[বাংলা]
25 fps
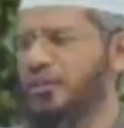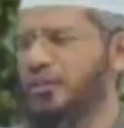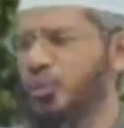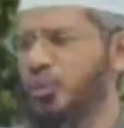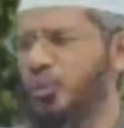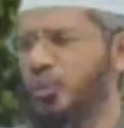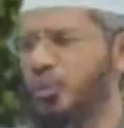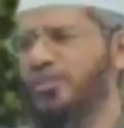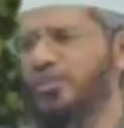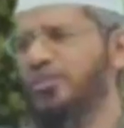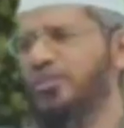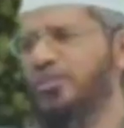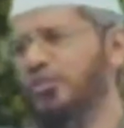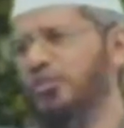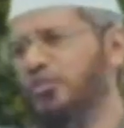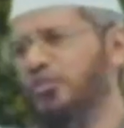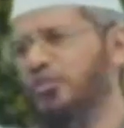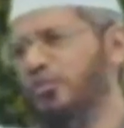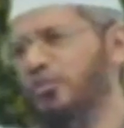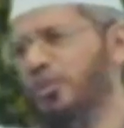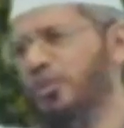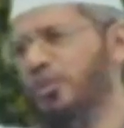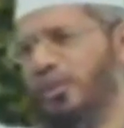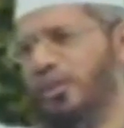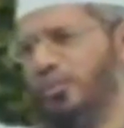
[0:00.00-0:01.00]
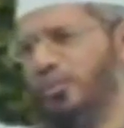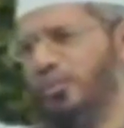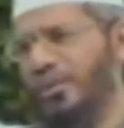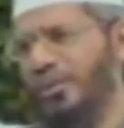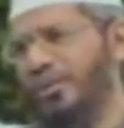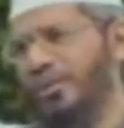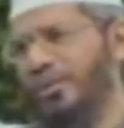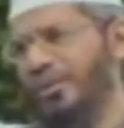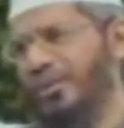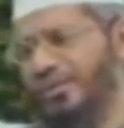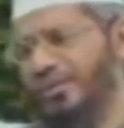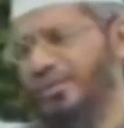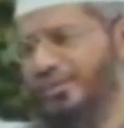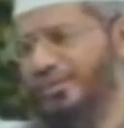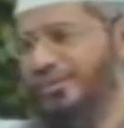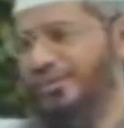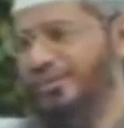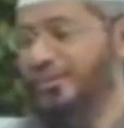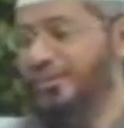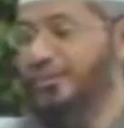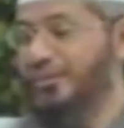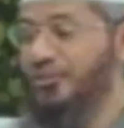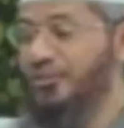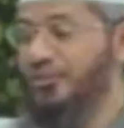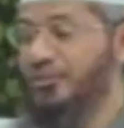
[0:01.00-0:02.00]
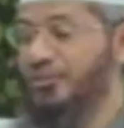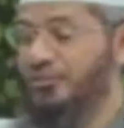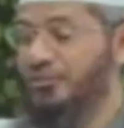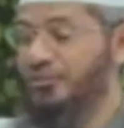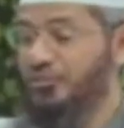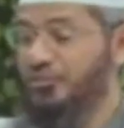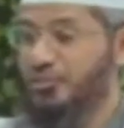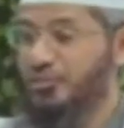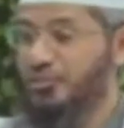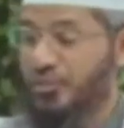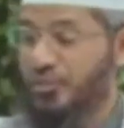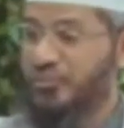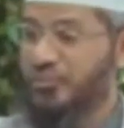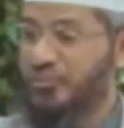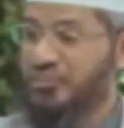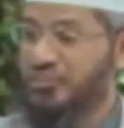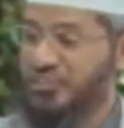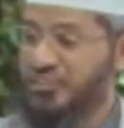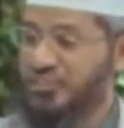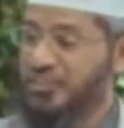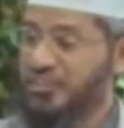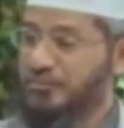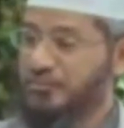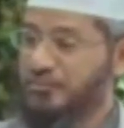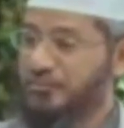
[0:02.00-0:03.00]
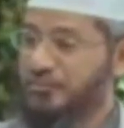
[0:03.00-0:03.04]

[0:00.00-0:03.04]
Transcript: কীভাবে শেষ করা সম্ভব হবে নবীজি বললেন